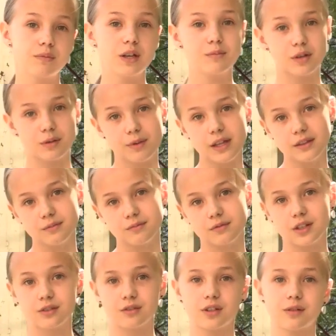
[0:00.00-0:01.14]
моим ребятам,
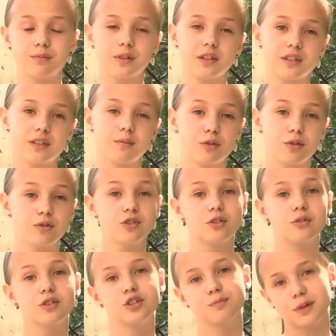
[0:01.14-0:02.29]
которые были со мной,
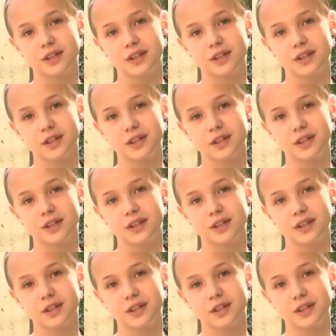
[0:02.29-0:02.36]
тоже очень